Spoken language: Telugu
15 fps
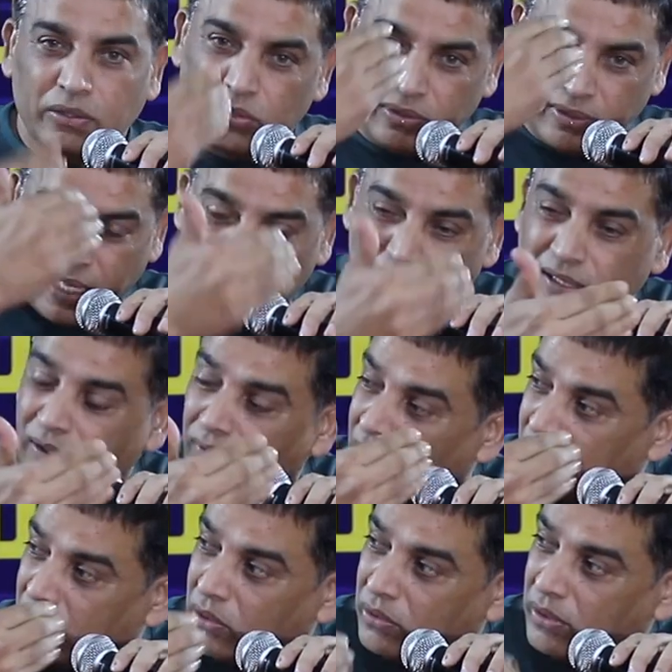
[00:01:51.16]
సో దాని
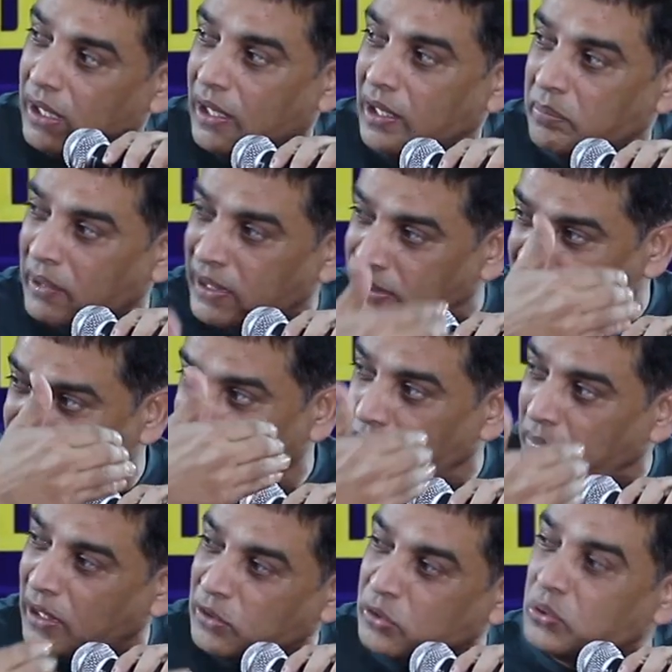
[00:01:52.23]
తర్వాత కూడా మంచి
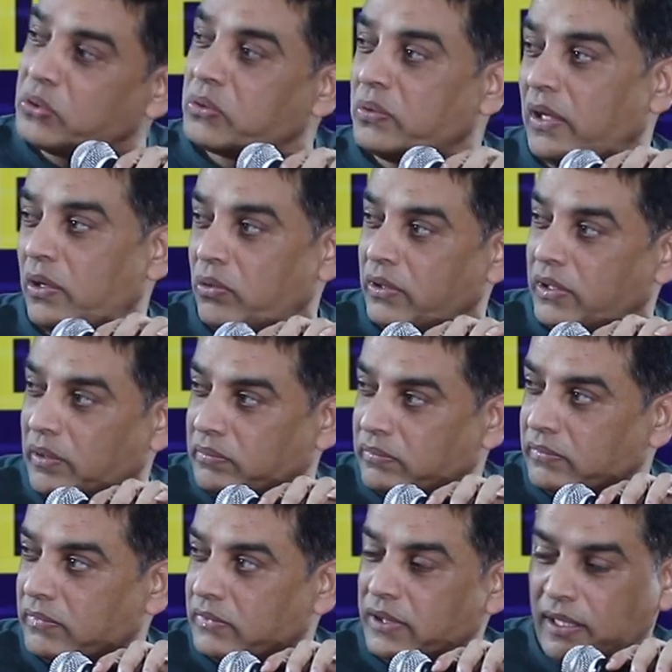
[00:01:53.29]
సినిమాలు చూస్తూనే ఉంటాం
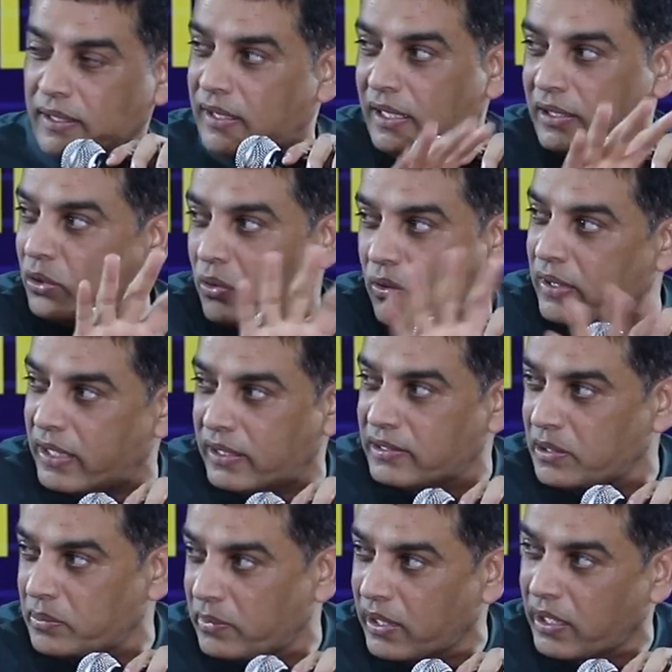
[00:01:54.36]
సంక్రాంతికి ఒకటే
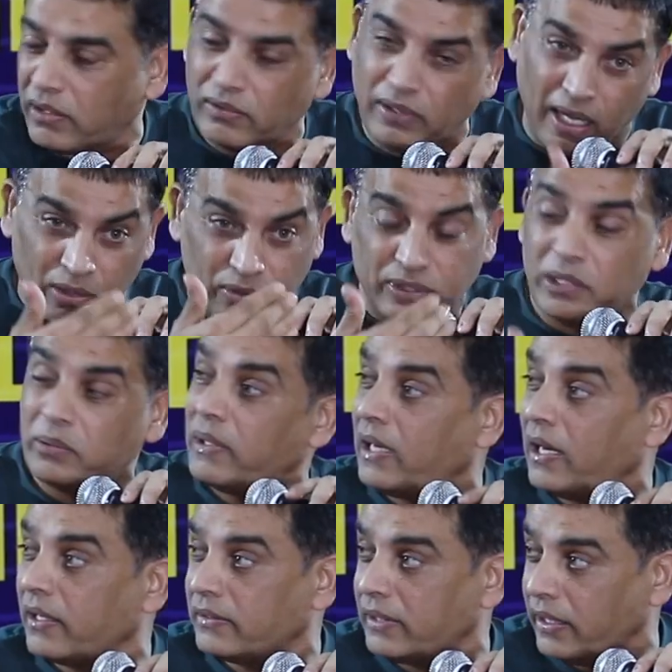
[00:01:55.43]
సినిమా కాదు నాలుగు సినిమాలు
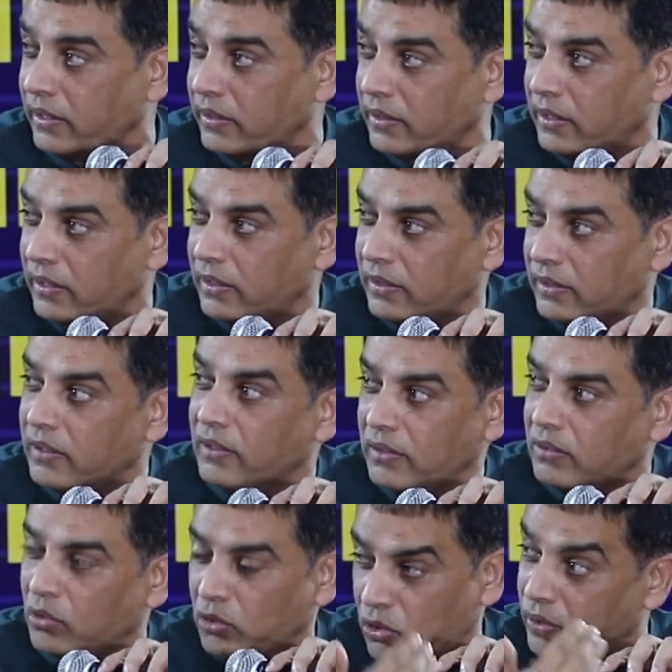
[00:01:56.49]
ఆడతాయి
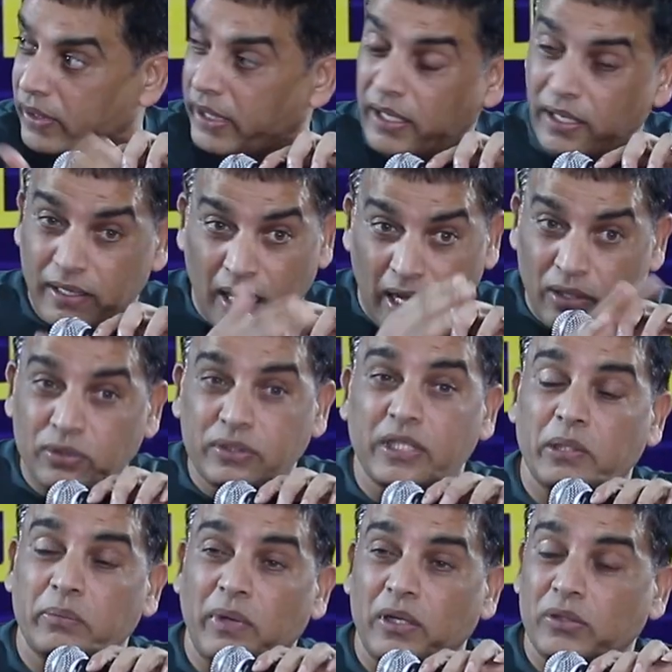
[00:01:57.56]
ఒక్కొక్క ఇయర్ నాలుగు
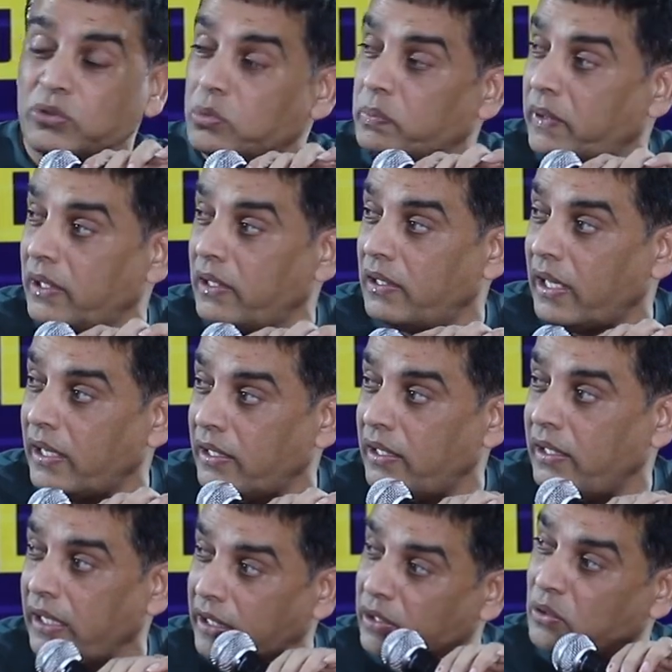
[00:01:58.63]
సినిమాలు సూపర్ హిట్లు
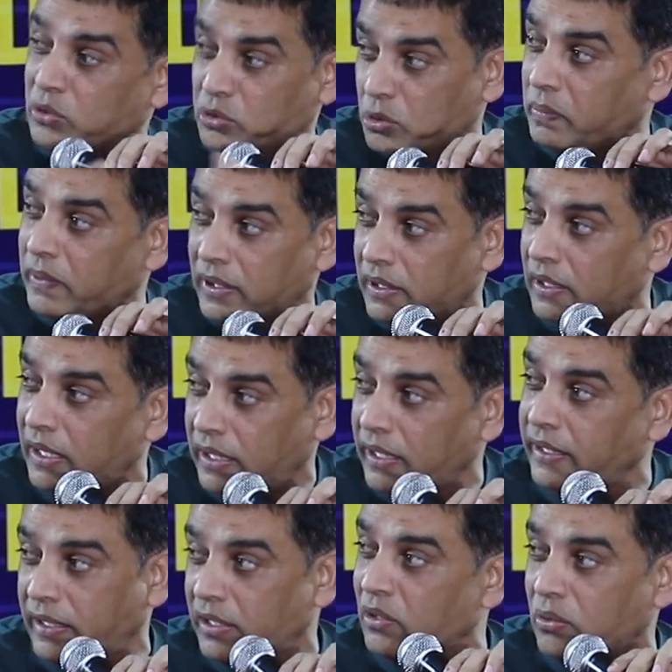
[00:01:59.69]
అయినాయి హిట్లు సూపర్ హిట్లు అయిన
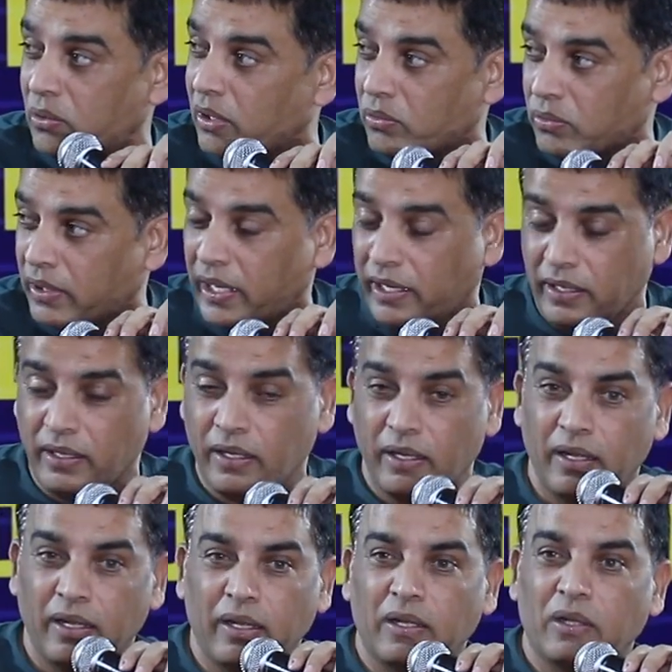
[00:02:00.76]
ఇయర్లు కూడా ఉన్నాయి
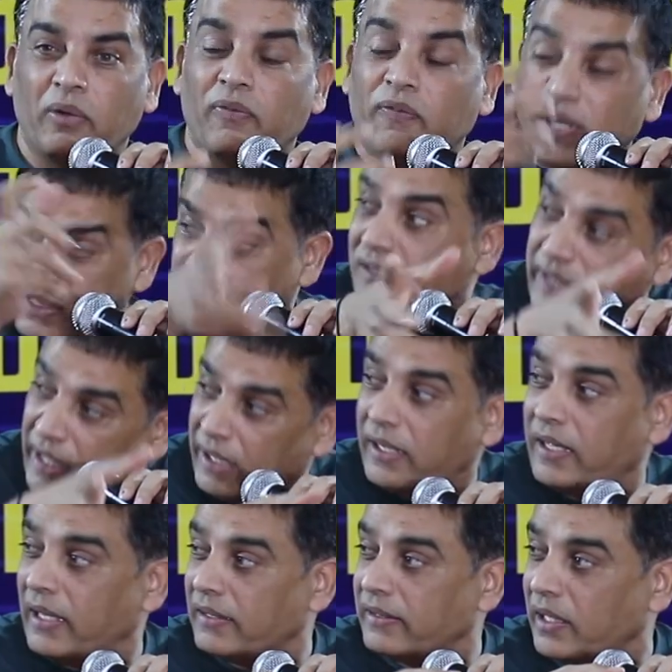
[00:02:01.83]
ఫస్ట్
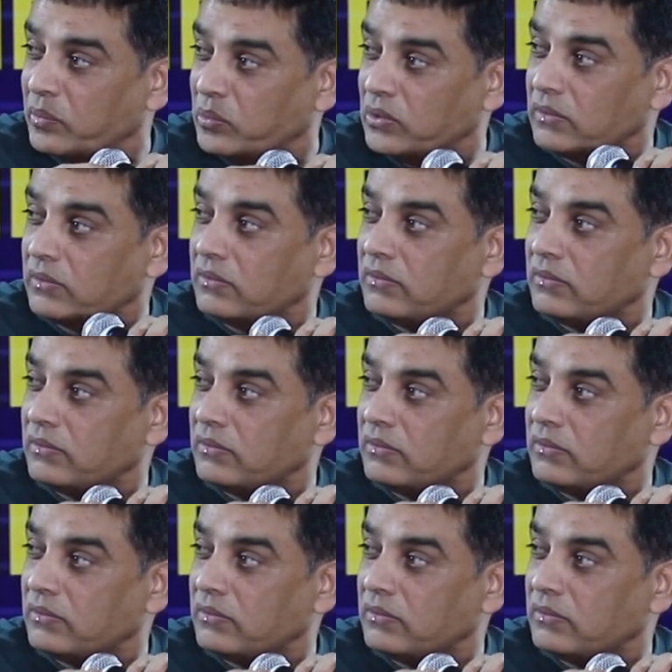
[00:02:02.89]
దేనికి వెళ్తాము